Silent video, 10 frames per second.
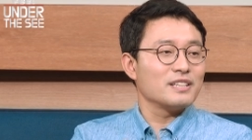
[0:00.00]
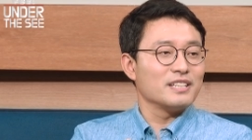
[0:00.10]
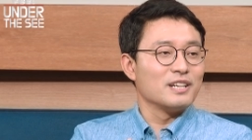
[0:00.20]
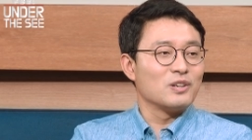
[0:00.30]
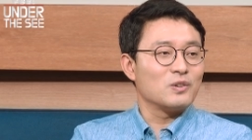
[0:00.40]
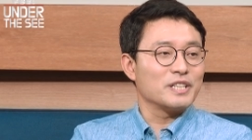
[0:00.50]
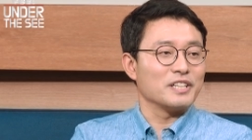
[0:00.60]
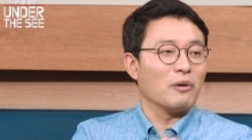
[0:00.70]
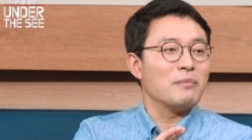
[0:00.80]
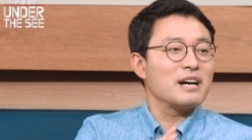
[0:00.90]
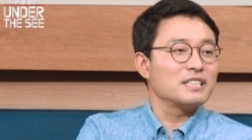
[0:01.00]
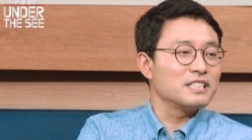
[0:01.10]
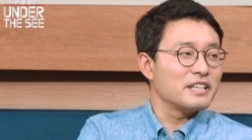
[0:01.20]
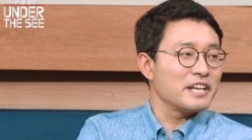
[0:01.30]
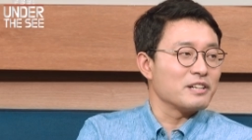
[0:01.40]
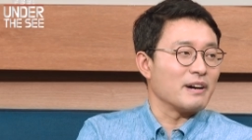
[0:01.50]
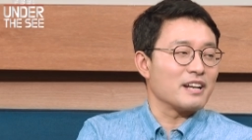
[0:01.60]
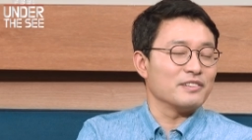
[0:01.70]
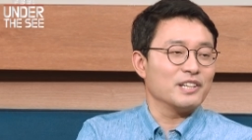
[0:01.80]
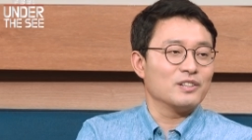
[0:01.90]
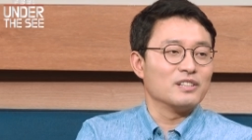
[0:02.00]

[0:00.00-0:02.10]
음. 일로 이렇게 연막을 치는 행위를 말하는데요.